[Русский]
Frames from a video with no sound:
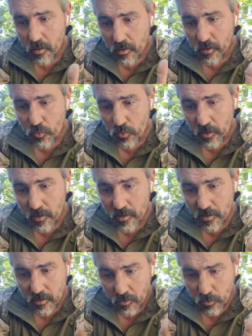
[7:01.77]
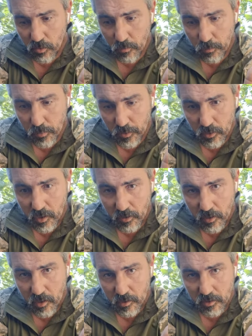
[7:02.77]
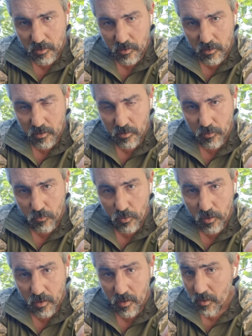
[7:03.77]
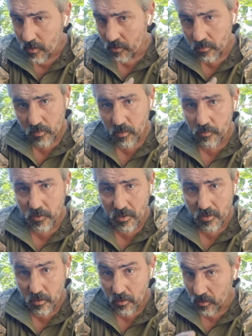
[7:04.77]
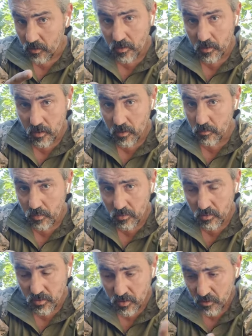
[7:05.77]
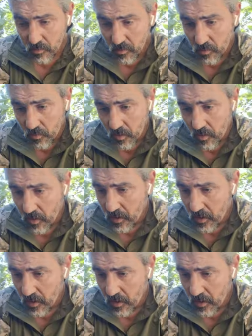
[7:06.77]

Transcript: из украинца, хоть он по-татарски здесь говорит в Украине, крымские татары. Кстати, блин, только сейчас подумал